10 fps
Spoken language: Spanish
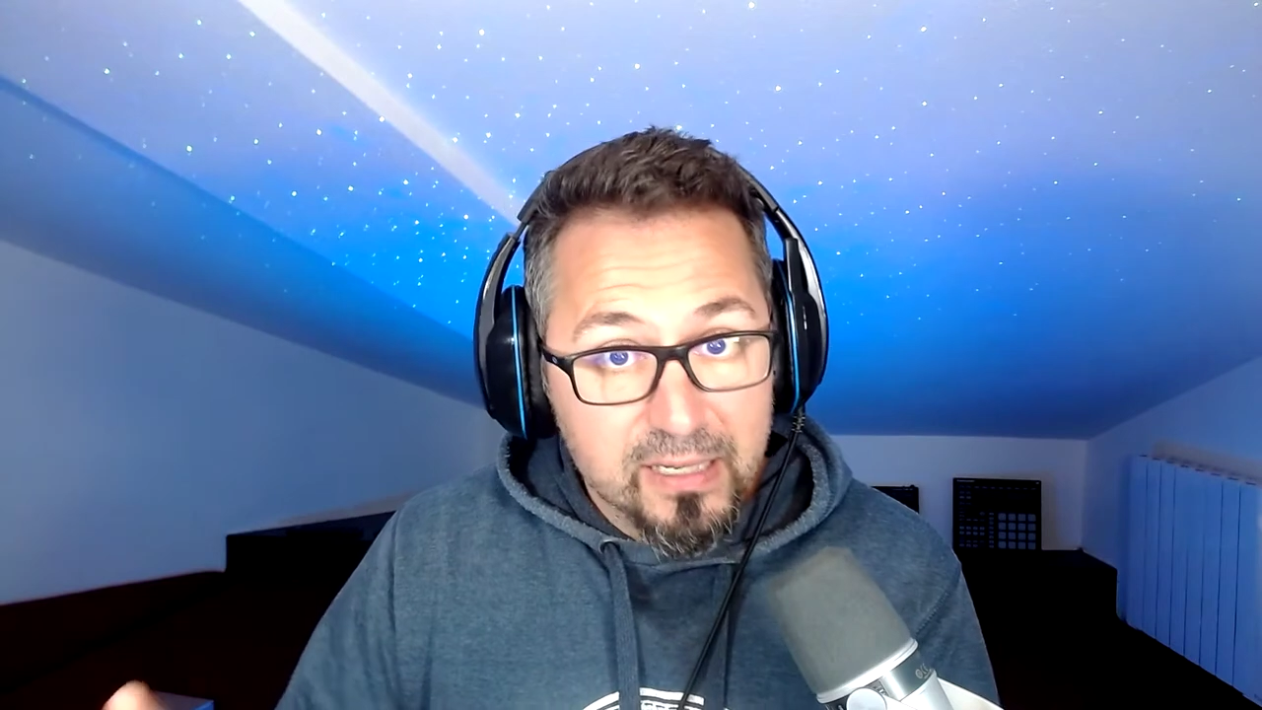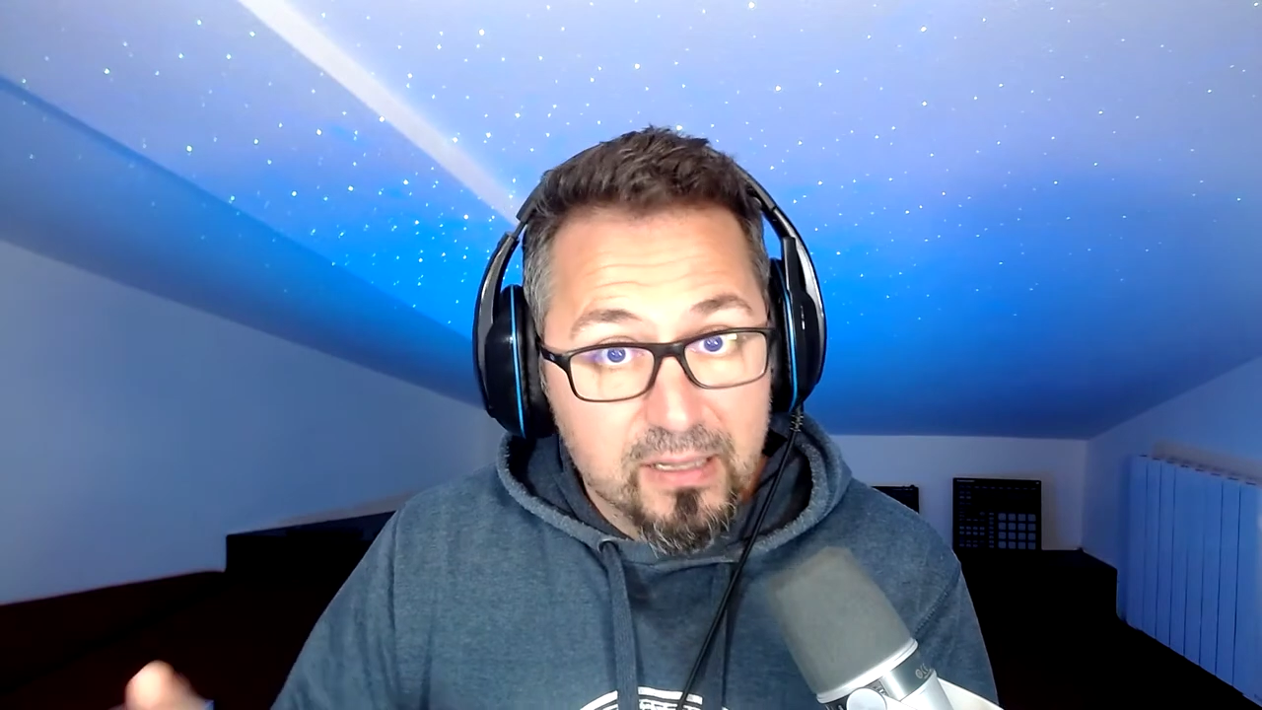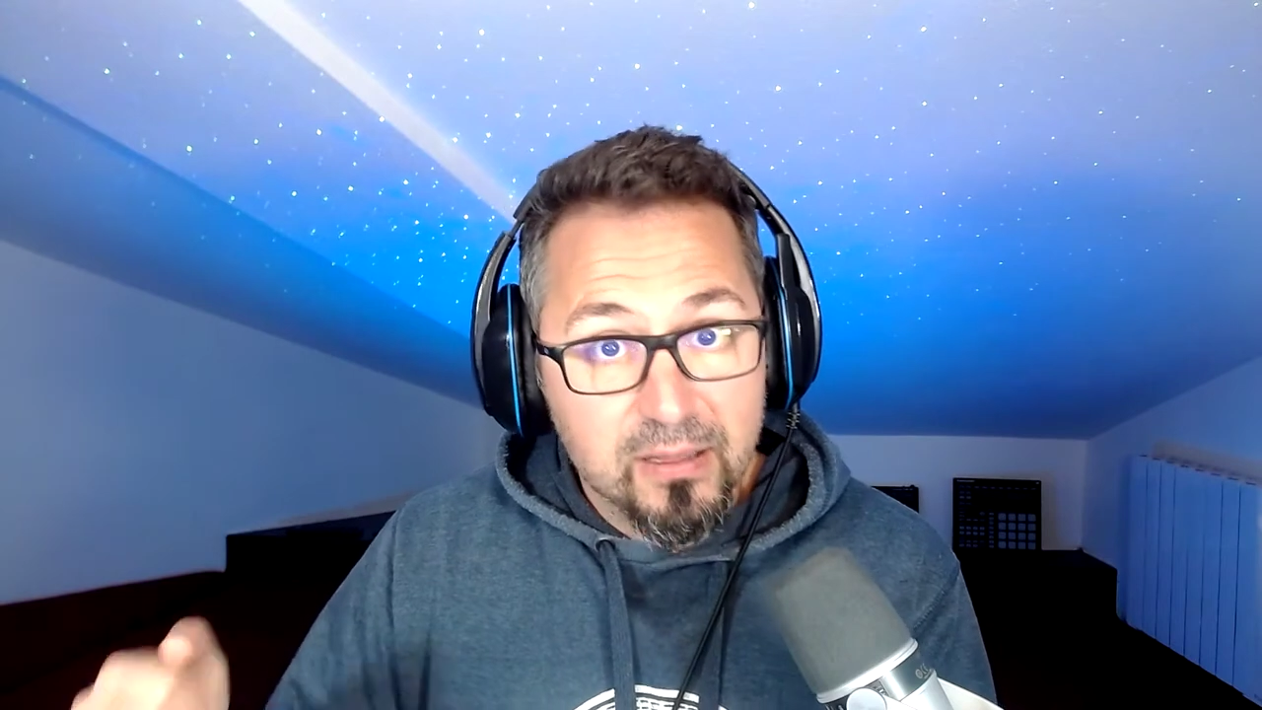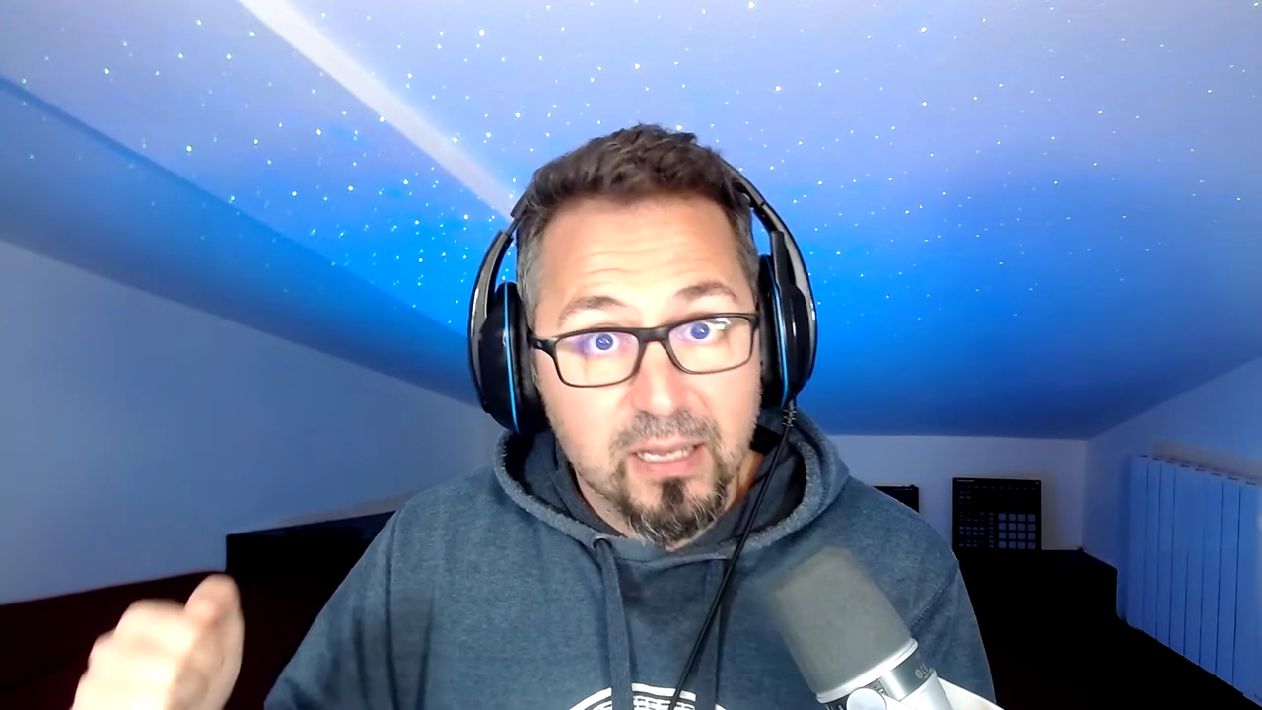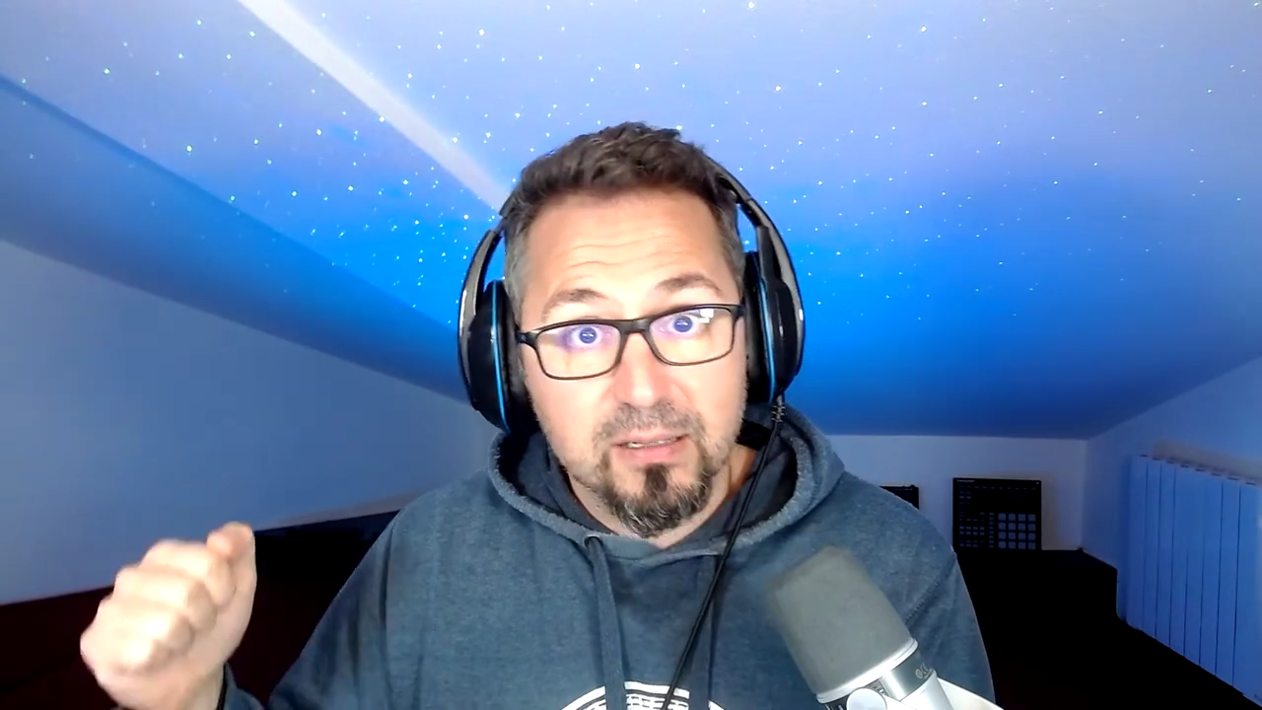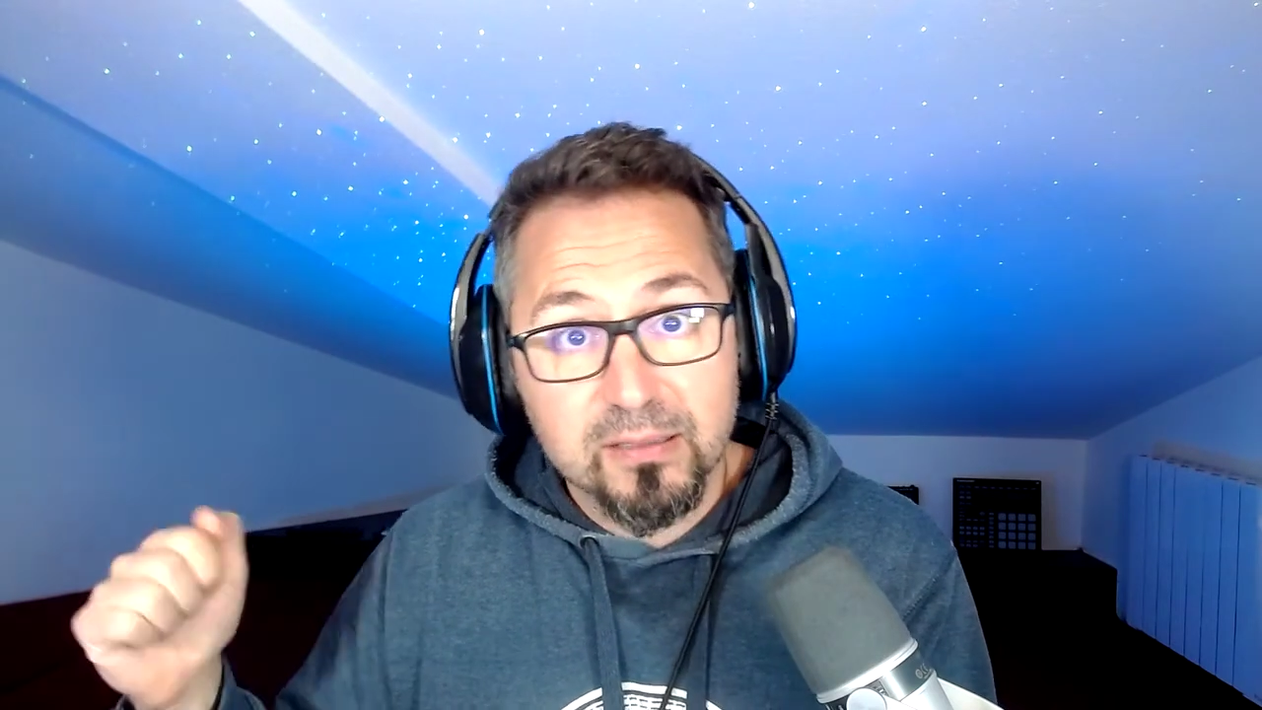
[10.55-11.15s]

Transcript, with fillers: realizan